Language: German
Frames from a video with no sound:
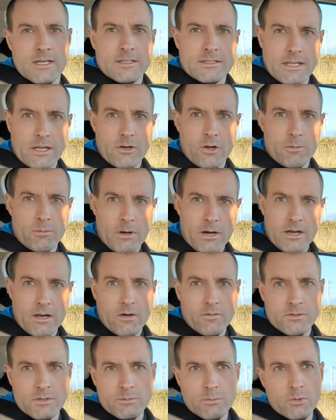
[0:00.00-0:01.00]
dann nochmal
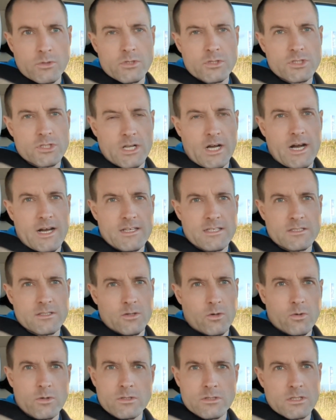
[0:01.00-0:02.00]
auf die Bundesstraße
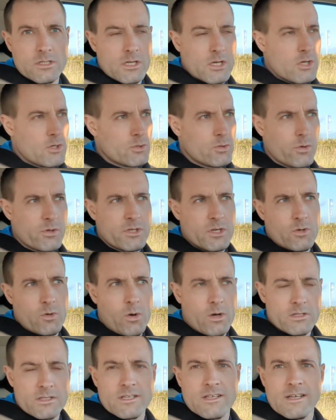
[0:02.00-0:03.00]
und durch den
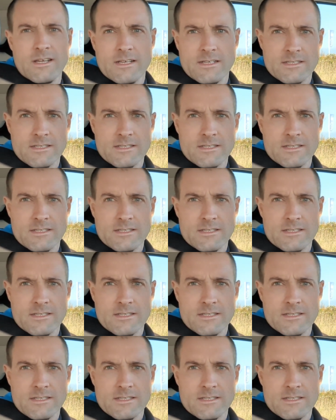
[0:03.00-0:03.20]
Ort.